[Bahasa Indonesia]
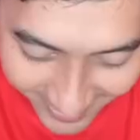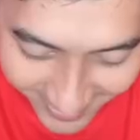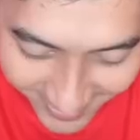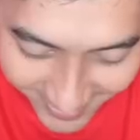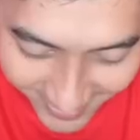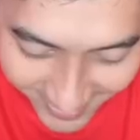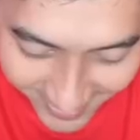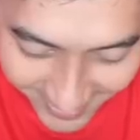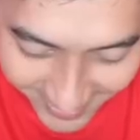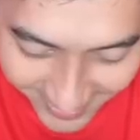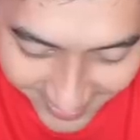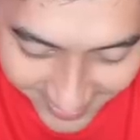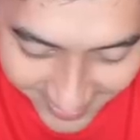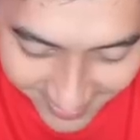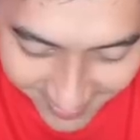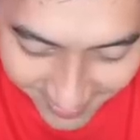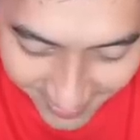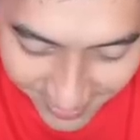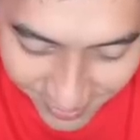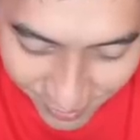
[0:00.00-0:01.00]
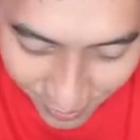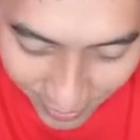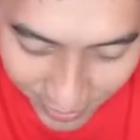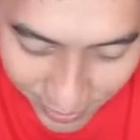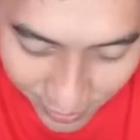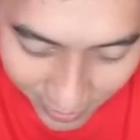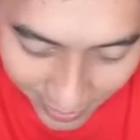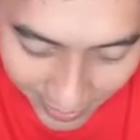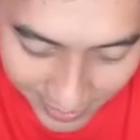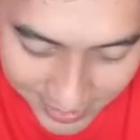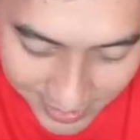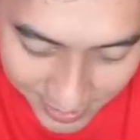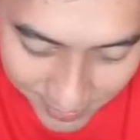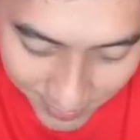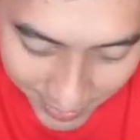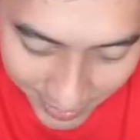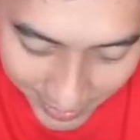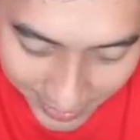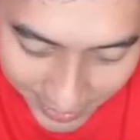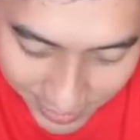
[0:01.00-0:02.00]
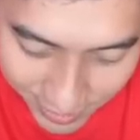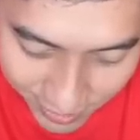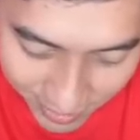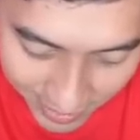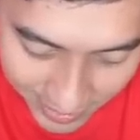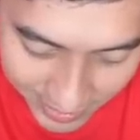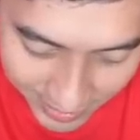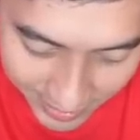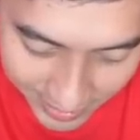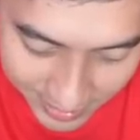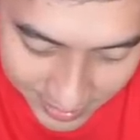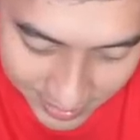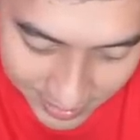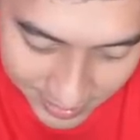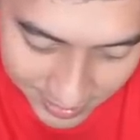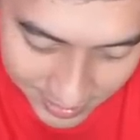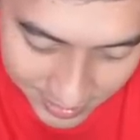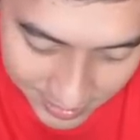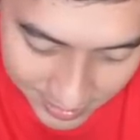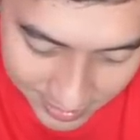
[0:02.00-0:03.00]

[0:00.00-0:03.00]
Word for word: ayo waduh waduh Archer bahaya juga nih guys